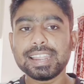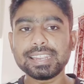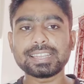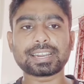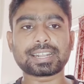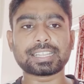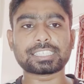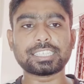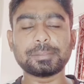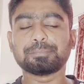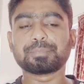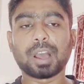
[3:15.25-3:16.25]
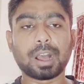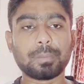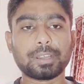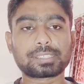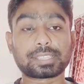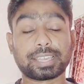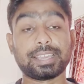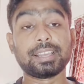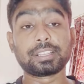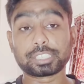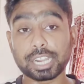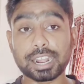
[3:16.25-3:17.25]
ইন্টারকাশি হাবাসকে
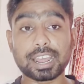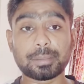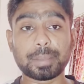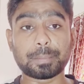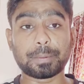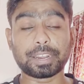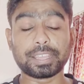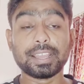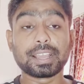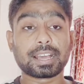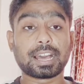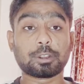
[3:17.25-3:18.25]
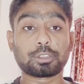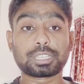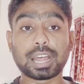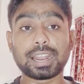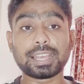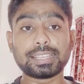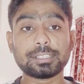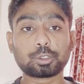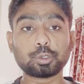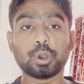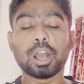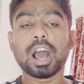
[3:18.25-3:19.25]
ছাড়ার ব্যাপারে কারণ তারা
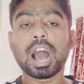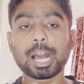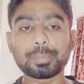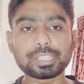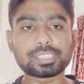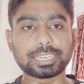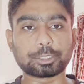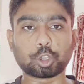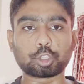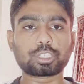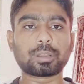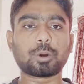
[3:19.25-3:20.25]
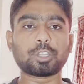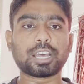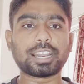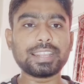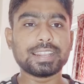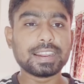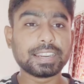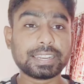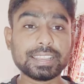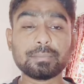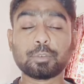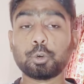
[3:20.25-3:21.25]
কিন্তু হাবাসের তত্ত্বাবধানেই
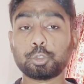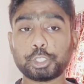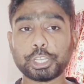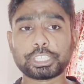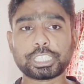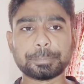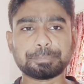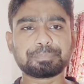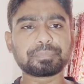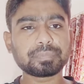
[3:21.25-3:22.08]
টিম গুছিয়েছে